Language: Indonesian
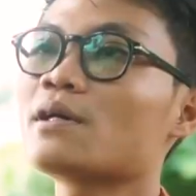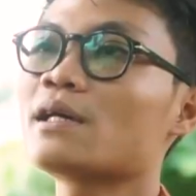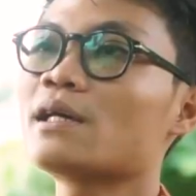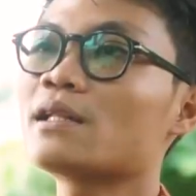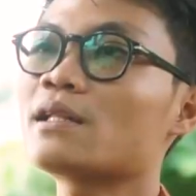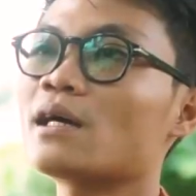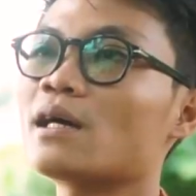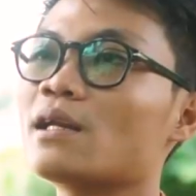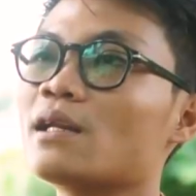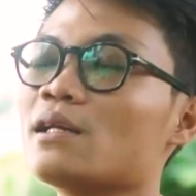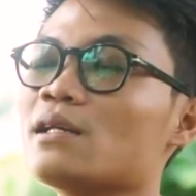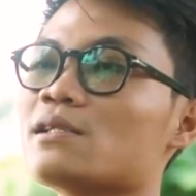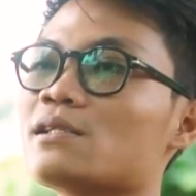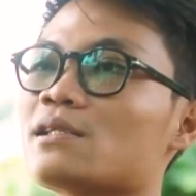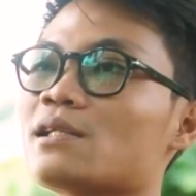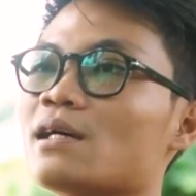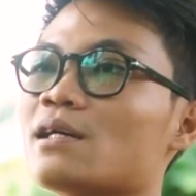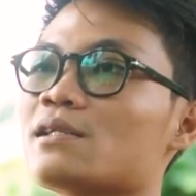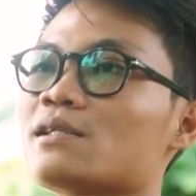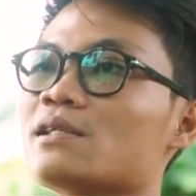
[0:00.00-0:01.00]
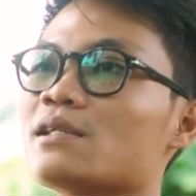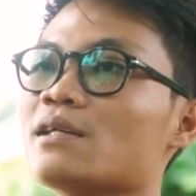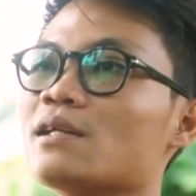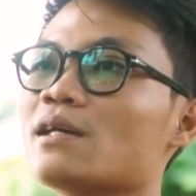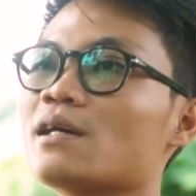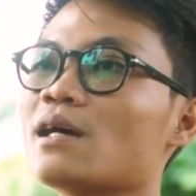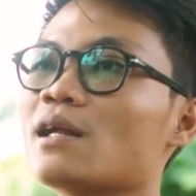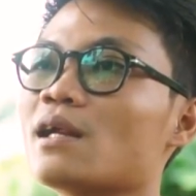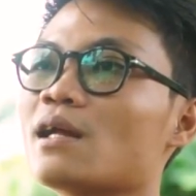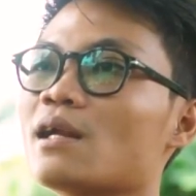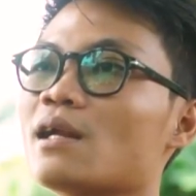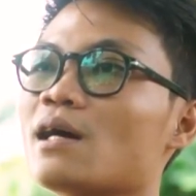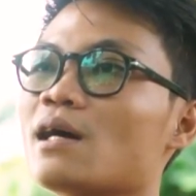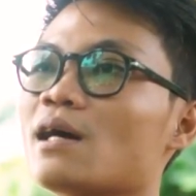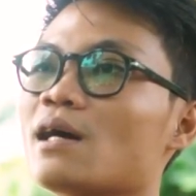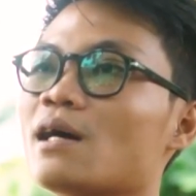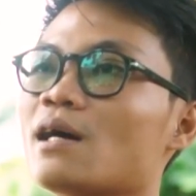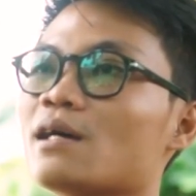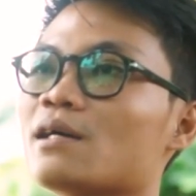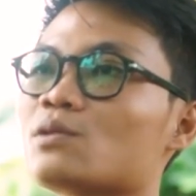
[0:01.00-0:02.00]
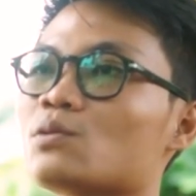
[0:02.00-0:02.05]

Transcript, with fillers: kita di instansi ini kan ada